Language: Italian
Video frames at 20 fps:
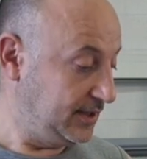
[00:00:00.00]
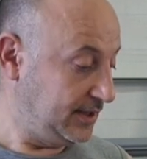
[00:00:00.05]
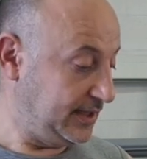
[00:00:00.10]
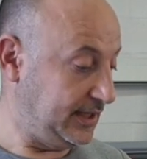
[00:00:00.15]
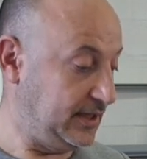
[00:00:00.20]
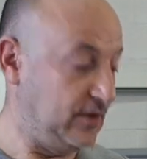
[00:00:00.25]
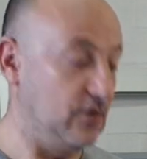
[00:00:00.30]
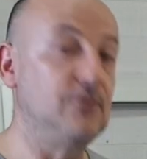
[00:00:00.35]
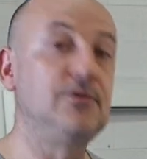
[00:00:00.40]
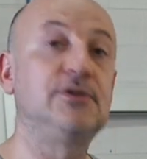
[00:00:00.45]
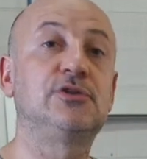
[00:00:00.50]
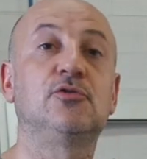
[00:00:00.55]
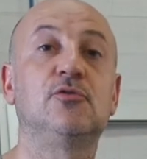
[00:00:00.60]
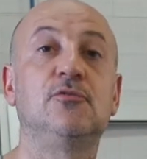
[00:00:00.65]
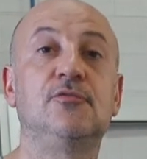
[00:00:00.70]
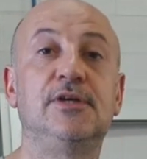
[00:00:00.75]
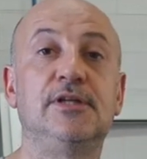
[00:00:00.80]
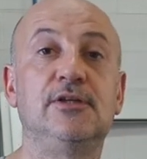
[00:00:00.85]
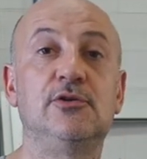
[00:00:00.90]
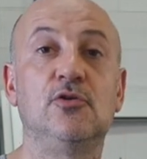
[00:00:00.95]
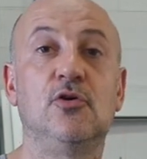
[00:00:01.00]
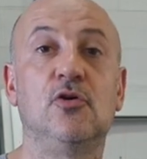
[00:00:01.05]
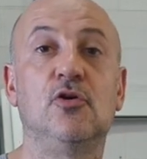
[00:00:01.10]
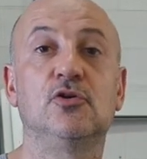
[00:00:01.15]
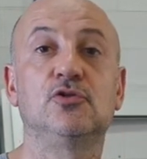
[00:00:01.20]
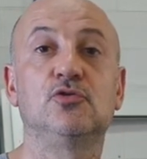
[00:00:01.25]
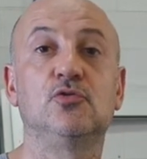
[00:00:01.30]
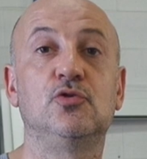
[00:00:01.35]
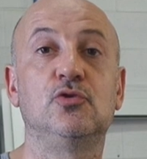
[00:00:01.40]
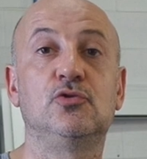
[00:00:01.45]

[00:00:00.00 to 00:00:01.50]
Eh, ho visto un video su